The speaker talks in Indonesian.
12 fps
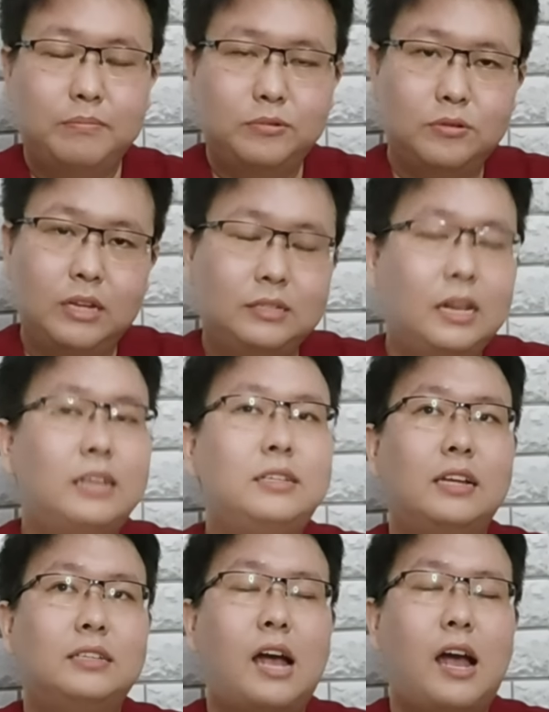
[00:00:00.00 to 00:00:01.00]
sudah jelas
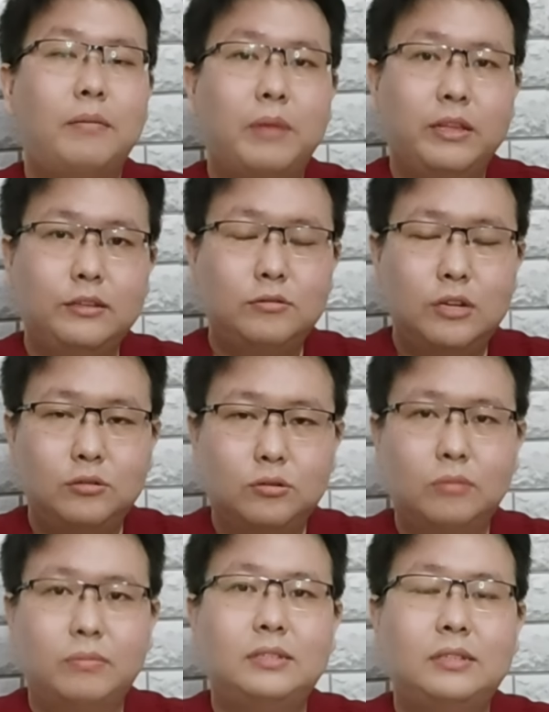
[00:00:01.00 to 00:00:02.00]
dirasakan bayinya sudah
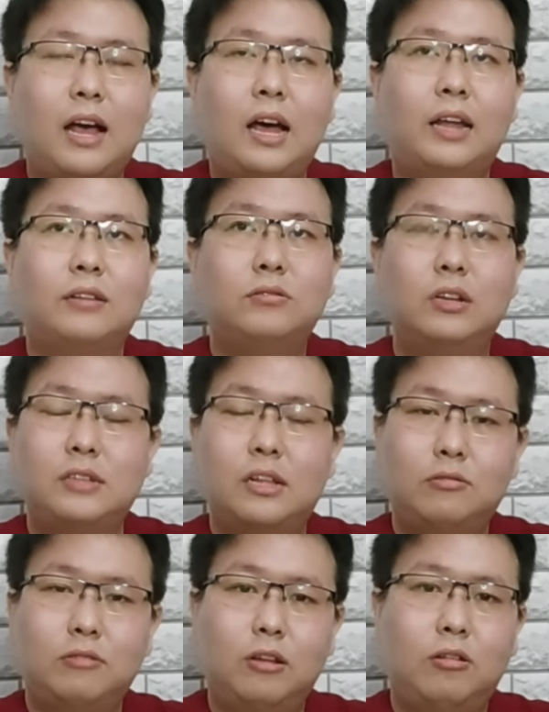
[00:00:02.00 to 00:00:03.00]
cukup besar, sudah 1
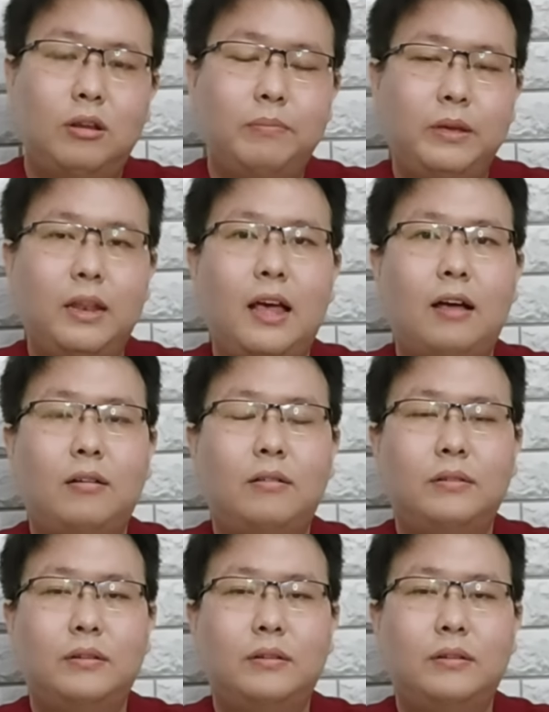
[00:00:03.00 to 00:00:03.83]
kilo lebih lah